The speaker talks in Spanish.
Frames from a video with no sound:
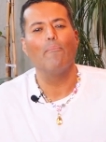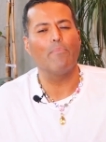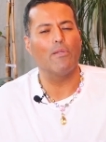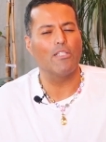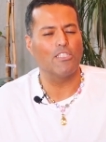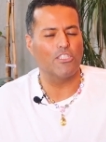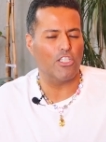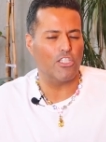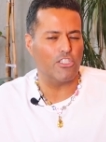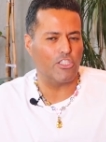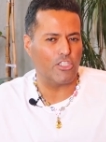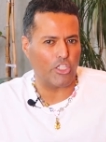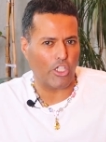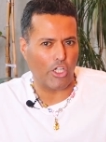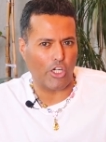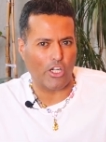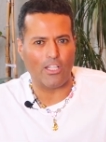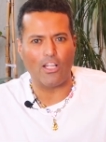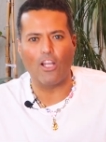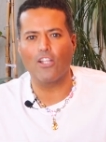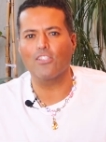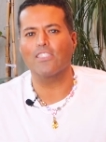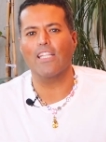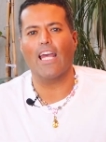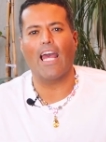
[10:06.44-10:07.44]
Pencil
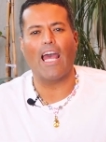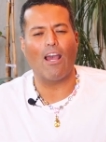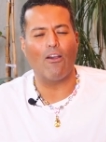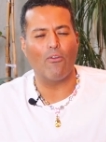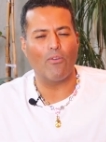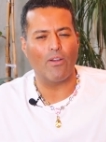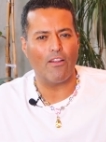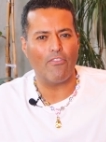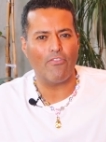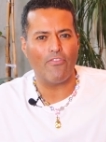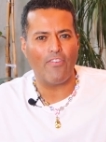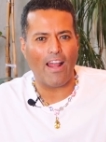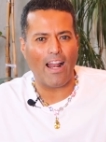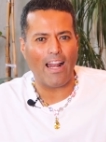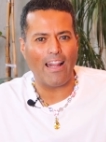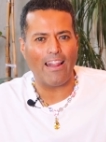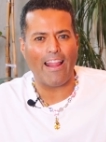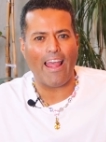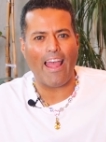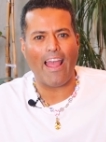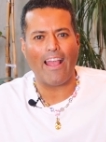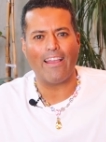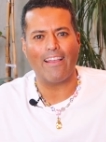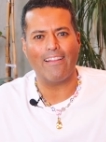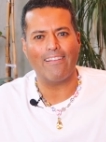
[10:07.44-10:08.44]
skirt, o sea, una
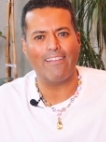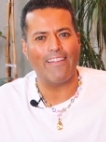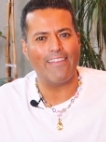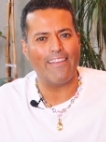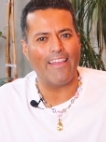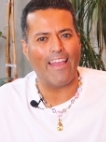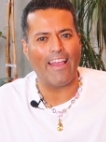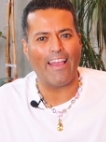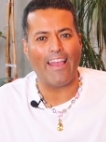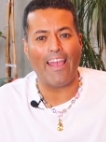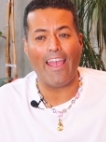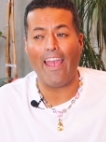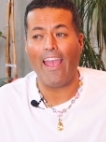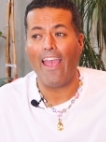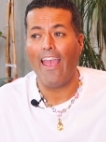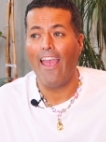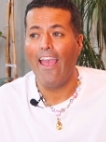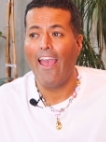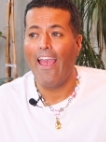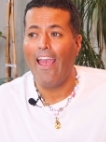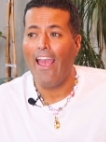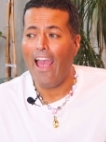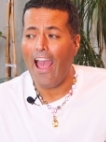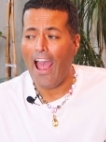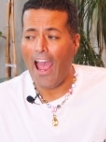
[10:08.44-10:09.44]
falda que te llegue.
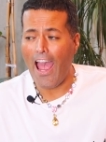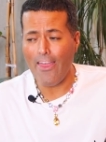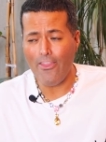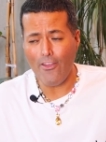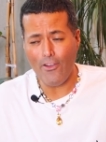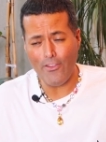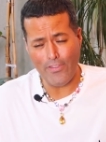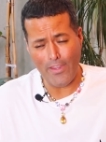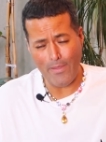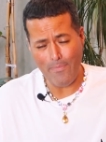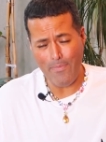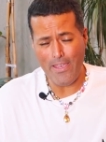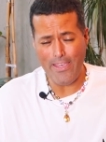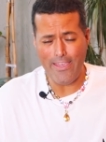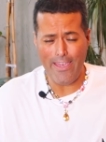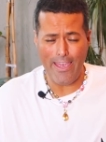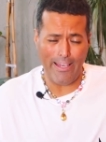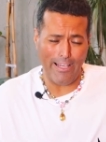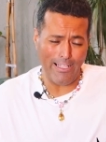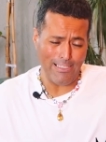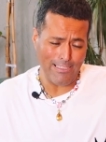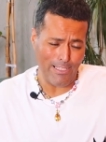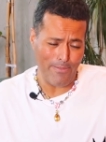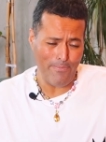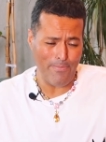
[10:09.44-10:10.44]
¿A dónde me
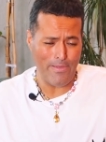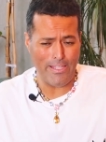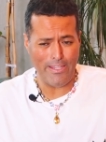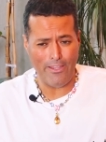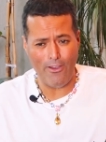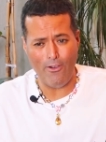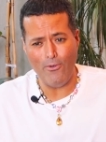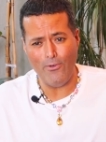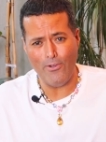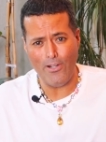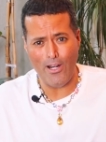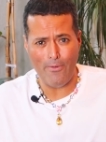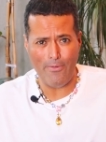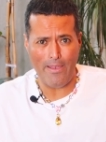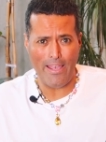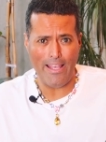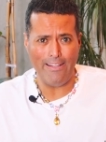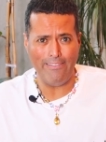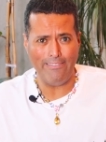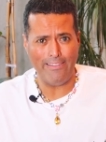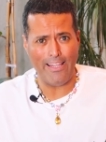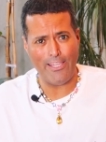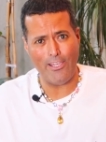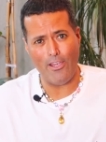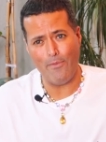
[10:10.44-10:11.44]
llegas si mido
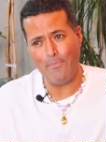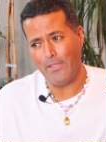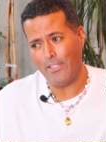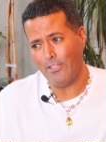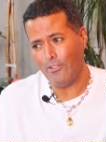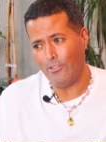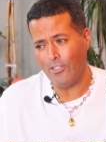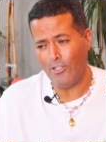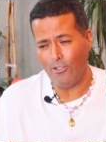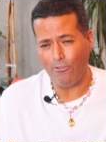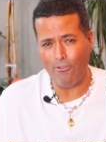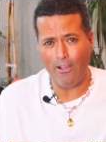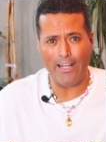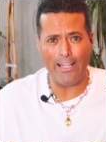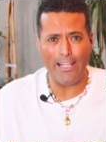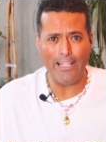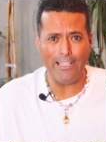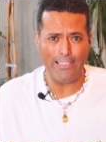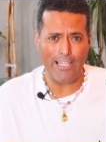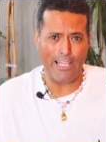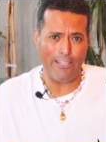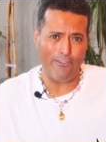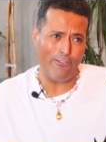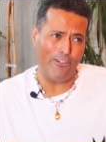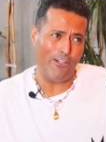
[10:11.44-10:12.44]
1,20? Yo mido
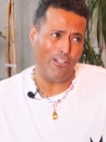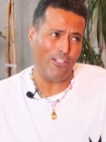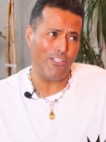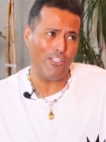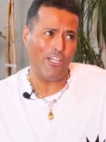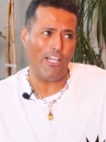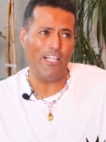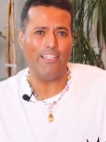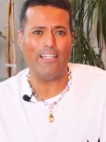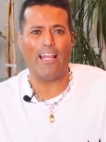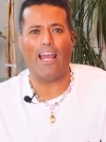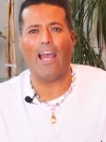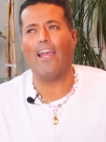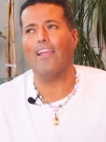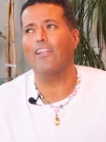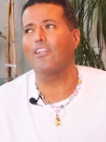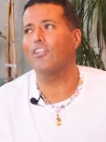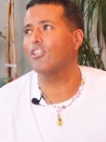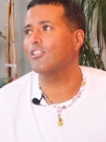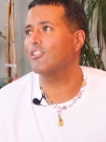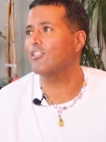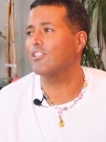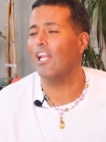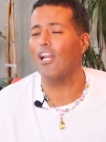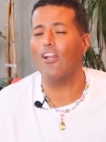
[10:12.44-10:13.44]
1,40 y 1,80. Ay,
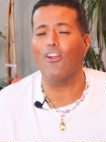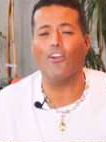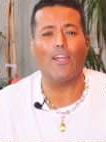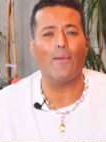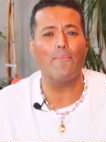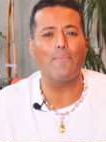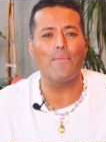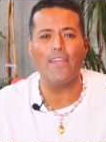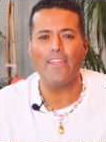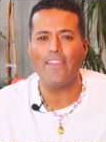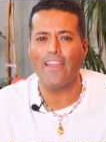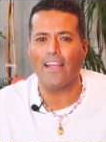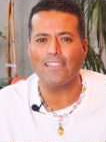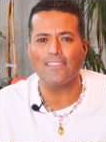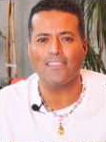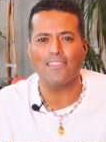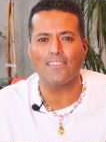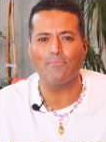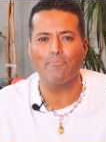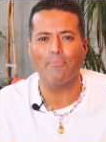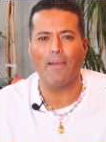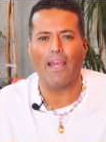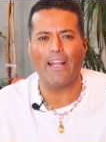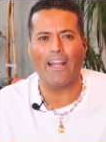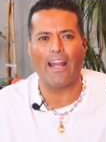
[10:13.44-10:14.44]
no sé lo que
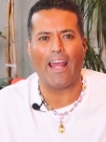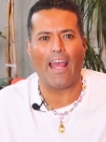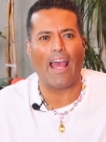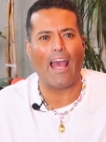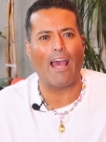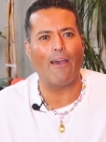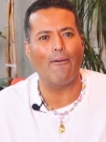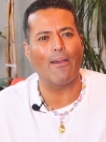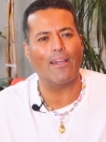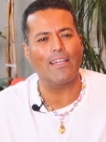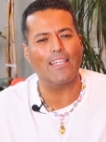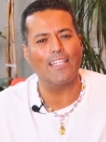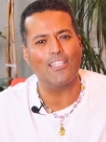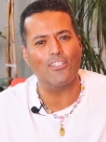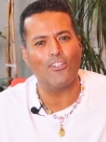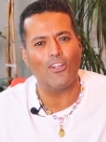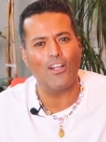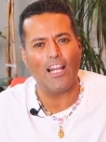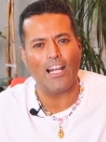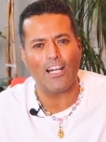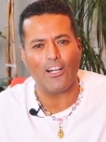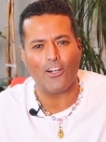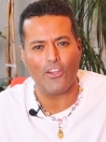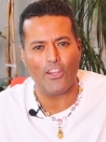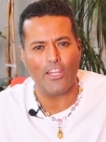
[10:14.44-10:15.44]
midas, mana, abajito
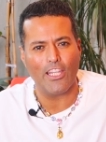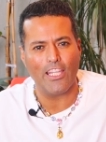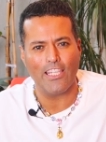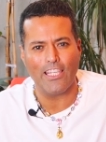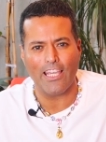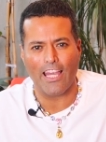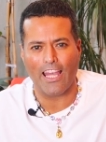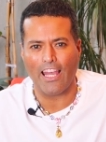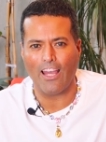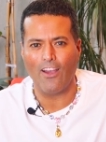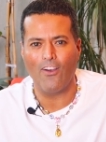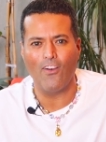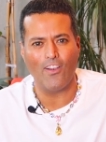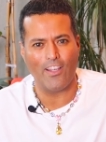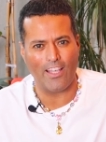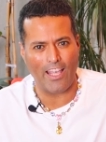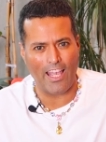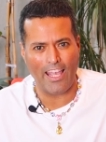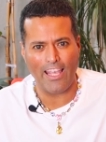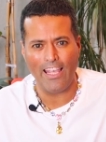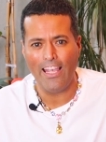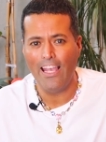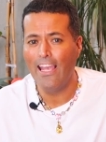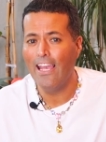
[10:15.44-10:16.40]
la rodilla, ¿ok?